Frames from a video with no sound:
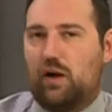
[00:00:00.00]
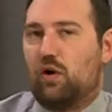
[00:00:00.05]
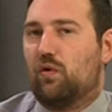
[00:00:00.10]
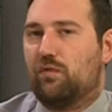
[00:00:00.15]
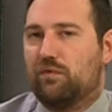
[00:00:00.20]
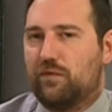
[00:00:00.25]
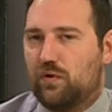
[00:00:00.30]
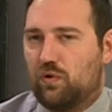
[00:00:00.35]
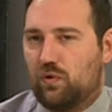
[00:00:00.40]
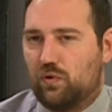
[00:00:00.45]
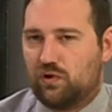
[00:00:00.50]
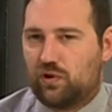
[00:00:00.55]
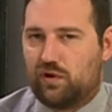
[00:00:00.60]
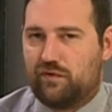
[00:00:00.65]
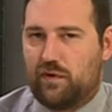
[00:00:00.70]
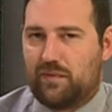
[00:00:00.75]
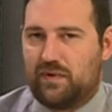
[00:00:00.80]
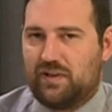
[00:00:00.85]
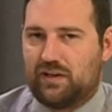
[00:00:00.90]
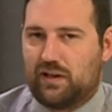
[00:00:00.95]
ovvi, oltre
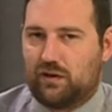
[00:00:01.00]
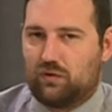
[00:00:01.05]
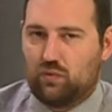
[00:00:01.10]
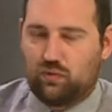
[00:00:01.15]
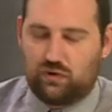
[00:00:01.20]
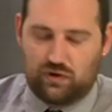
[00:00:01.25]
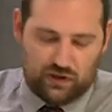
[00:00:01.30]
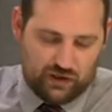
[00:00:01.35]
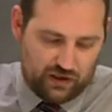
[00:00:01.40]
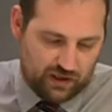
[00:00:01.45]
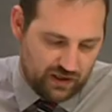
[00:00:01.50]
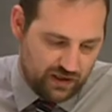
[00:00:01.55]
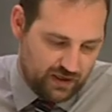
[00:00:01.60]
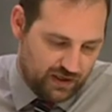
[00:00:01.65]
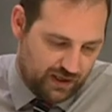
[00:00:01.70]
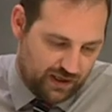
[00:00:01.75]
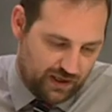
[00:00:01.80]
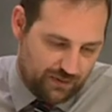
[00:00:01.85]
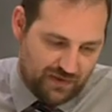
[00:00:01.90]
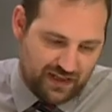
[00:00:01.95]
ovviamente a tutti
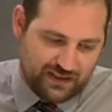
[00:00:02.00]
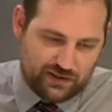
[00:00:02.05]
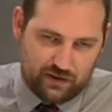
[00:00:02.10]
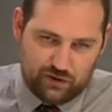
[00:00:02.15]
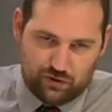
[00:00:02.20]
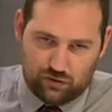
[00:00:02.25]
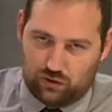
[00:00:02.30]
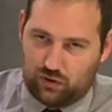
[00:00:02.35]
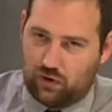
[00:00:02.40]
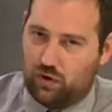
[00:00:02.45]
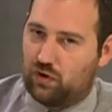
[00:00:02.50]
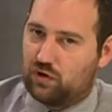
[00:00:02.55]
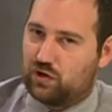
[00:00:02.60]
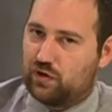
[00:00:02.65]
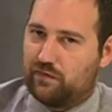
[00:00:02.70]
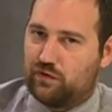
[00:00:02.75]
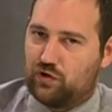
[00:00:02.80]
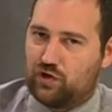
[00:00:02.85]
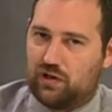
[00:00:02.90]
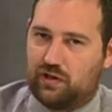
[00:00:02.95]
i mezzi di
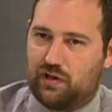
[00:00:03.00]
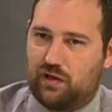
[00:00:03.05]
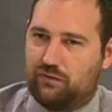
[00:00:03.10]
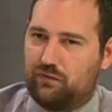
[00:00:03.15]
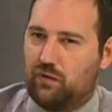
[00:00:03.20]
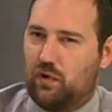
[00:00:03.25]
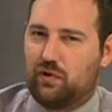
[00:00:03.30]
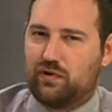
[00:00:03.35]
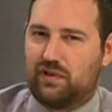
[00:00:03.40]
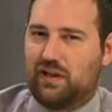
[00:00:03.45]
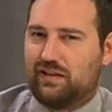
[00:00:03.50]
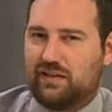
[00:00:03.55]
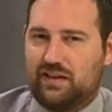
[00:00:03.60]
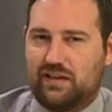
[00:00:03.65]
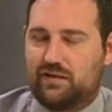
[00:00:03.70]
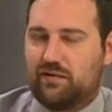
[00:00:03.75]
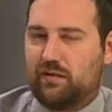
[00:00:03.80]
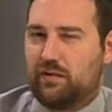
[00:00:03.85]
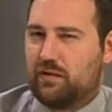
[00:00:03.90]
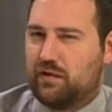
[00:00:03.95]
soccorso, i vigili del fuoco,
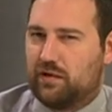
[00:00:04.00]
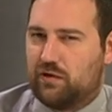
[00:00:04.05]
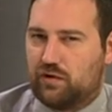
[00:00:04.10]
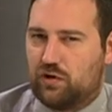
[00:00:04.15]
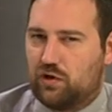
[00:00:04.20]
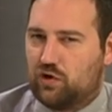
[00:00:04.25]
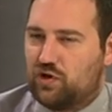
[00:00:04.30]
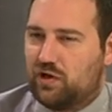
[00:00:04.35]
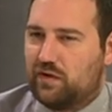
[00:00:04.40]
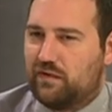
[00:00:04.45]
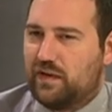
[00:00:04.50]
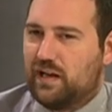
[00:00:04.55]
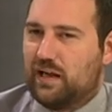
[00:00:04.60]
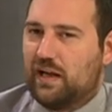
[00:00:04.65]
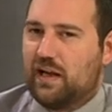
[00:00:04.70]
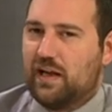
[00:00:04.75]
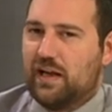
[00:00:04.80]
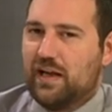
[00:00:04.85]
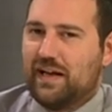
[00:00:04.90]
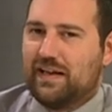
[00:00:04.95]
tantissima protezione
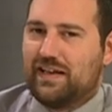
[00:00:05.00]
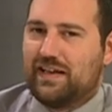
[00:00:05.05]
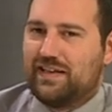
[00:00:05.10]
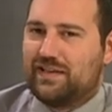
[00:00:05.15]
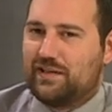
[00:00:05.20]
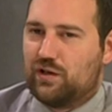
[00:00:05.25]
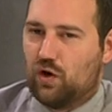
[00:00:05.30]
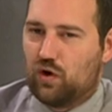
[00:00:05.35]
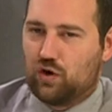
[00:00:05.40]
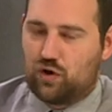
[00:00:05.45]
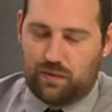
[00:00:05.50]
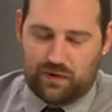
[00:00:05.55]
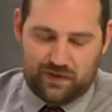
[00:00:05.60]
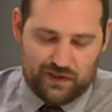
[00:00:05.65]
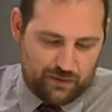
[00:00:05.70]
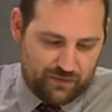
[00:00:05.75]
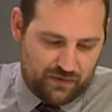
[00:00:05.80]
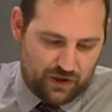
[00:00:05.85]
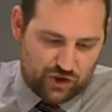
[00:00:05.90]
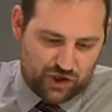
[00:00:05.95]
civile, chi si occupa
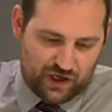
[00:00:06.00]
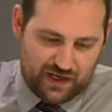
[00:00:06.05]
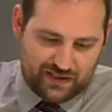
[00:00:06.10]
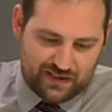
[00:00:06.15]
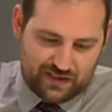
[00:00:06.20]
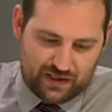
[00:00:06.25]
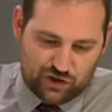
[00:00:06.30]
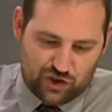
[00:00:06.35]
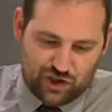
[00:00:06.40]
dell'emergenza.